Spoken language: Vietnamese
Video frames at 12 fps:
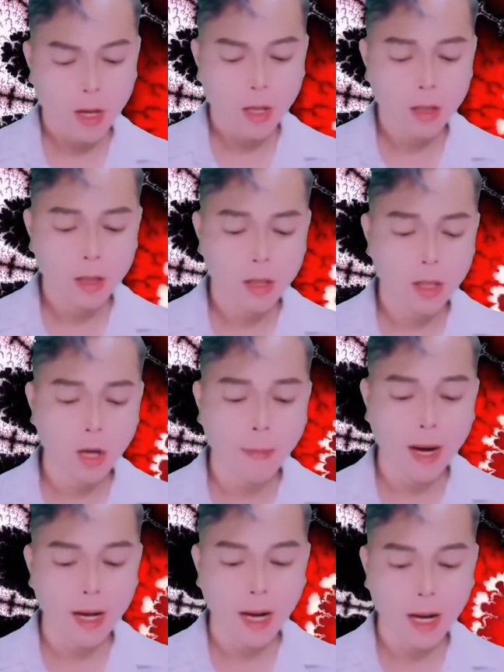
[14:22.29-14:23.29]
Tôi biết anh chỉ là
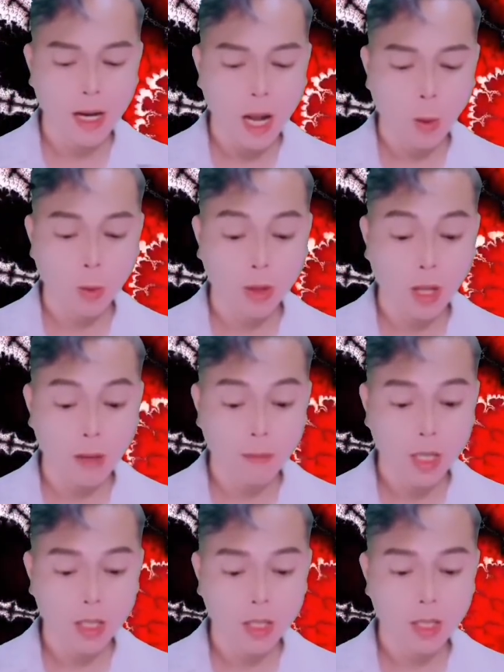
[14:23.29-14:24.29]
giỏi hứa suông mà thôi.
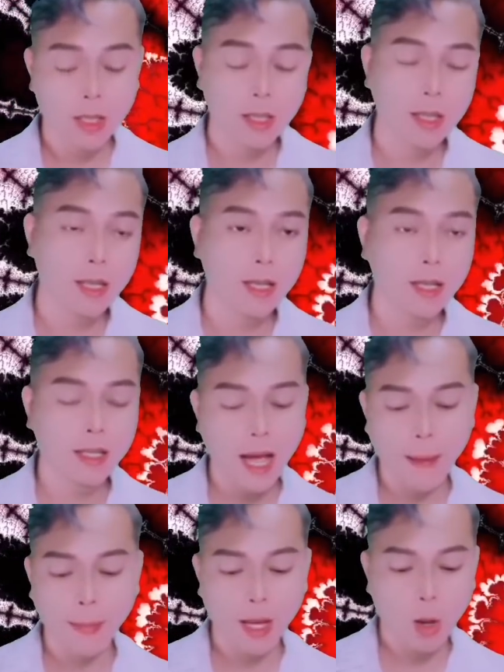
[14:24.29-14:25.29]
Tôi đã từ bỏ